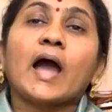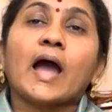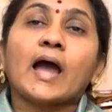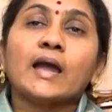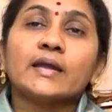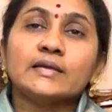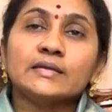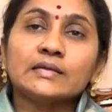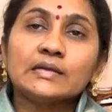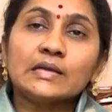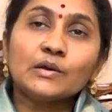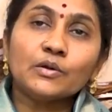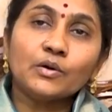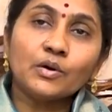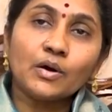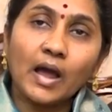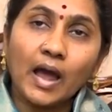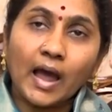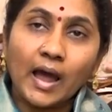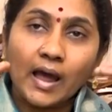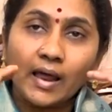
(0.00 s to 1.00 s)
ఆ ఇంట్లో
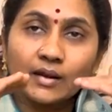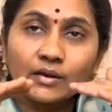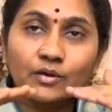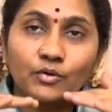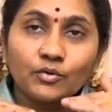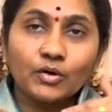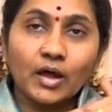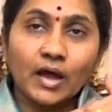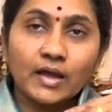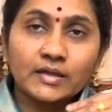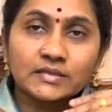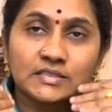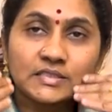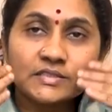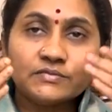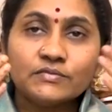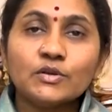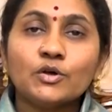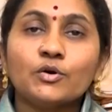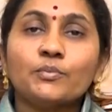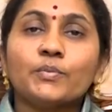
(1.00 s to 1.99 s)
ఆ ఆ
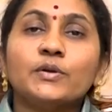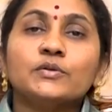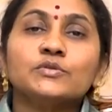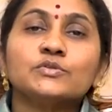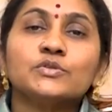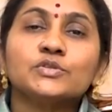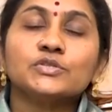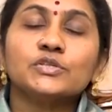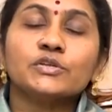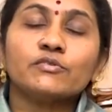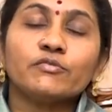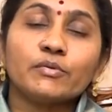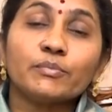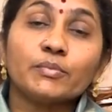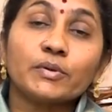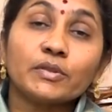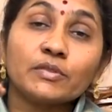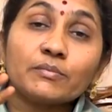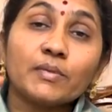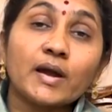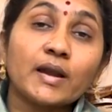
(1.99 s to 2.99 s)
జీవి లోపల నుంచి వచ్చేటువంటి
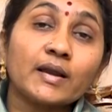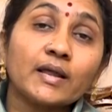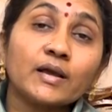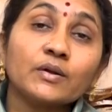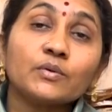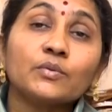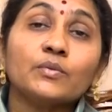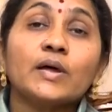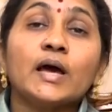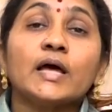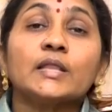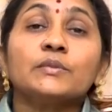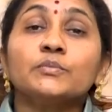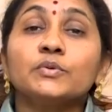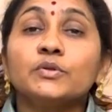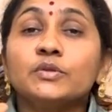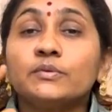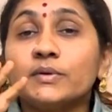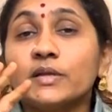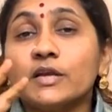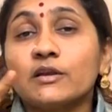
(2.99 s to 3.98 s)
ప్రతి మాట కూడా
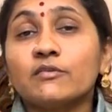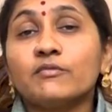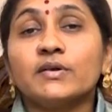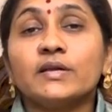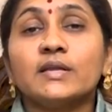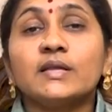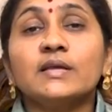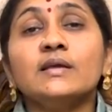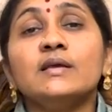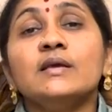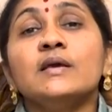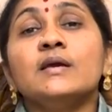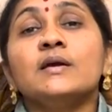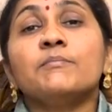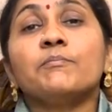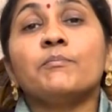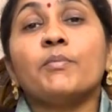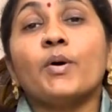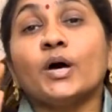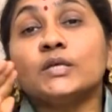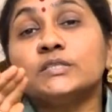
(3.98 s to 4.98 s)
అద్భుతమైనటువంటి
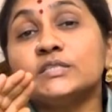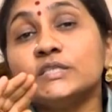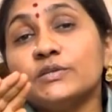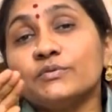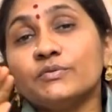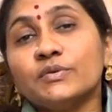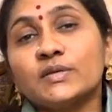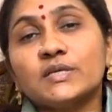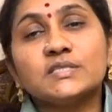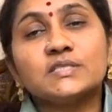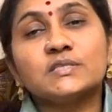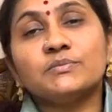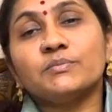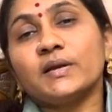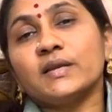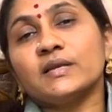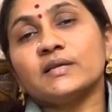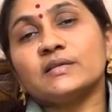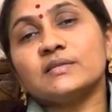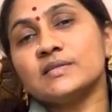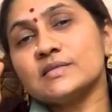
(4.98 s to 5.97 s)
పాజిటివ్ రేస్ని
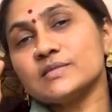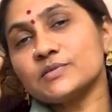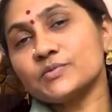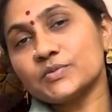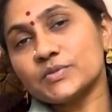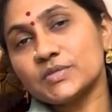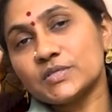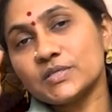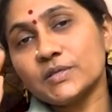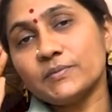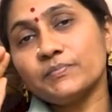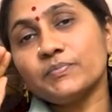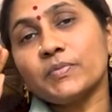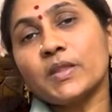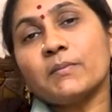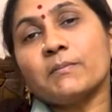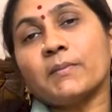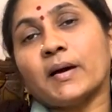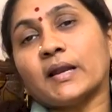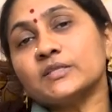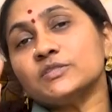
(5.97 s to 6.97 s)
బయటికి తీసుకొచ్చి
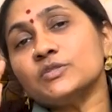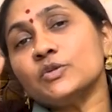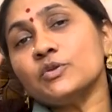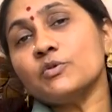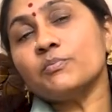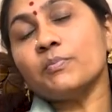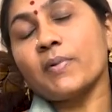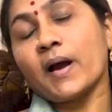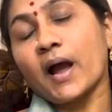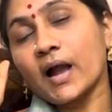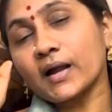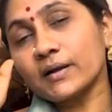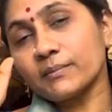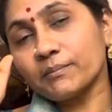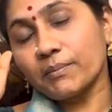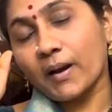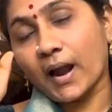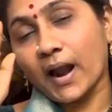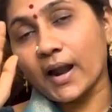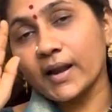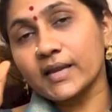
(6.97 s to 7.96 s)
మనసును పా
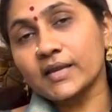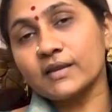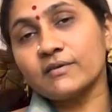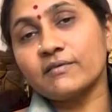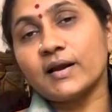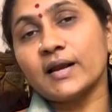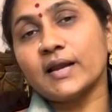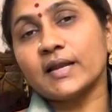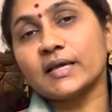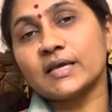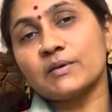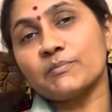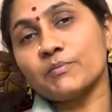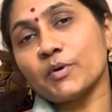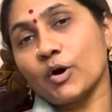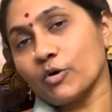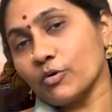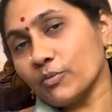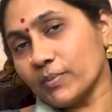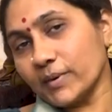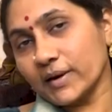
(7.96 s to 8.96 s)
పాడైన వాళ్ళకి
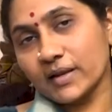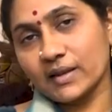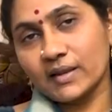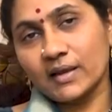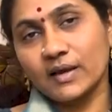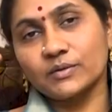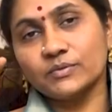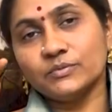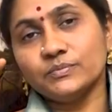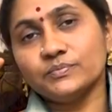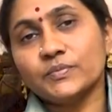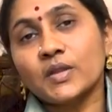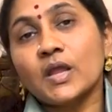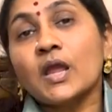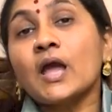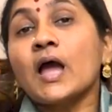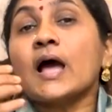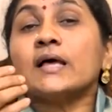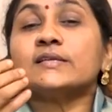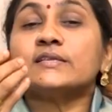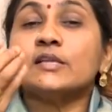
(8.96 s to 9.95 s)
బాగుపడేలాను
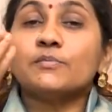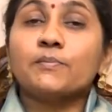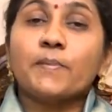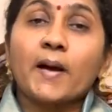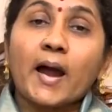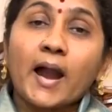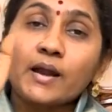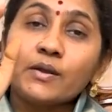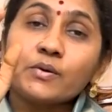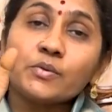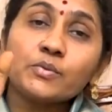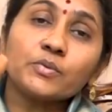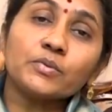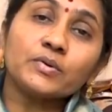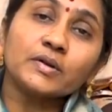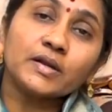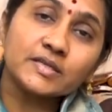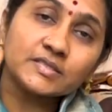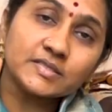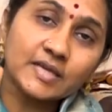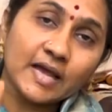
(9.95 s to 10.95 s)
అసలు
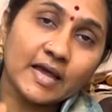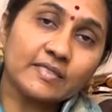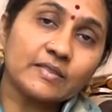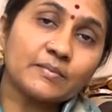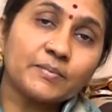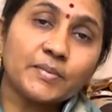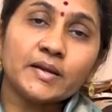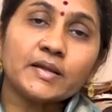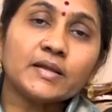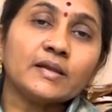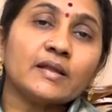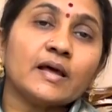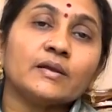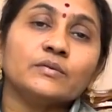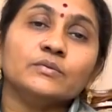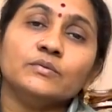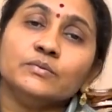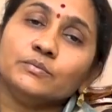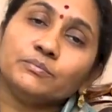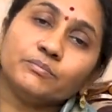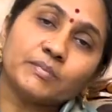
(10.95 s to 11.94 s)
పాడవకుండా జాగ్రత్త
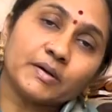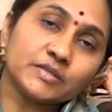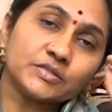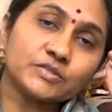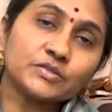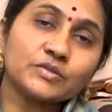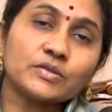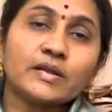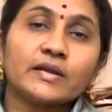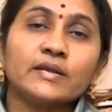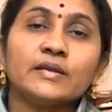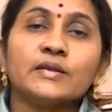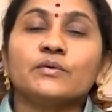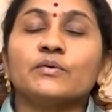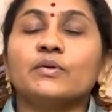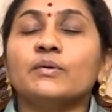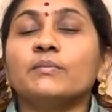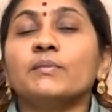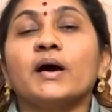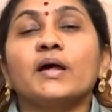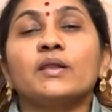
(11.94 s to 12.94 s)
పడేడాను పరిస్థితులన్నీ
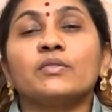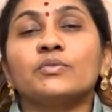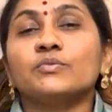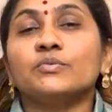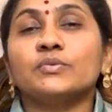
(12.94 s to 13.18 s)
కూడా మారుతూ